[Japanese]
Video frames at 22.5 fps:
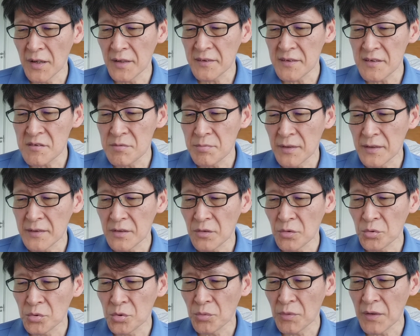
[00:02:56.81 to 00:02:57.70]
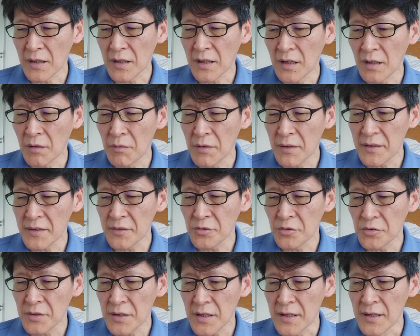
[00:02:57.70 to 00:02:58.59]
変えてしまったことは変わり
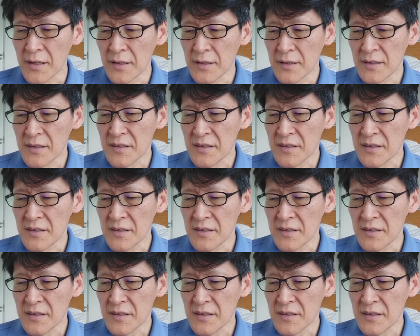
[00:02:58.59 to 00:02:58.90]
のない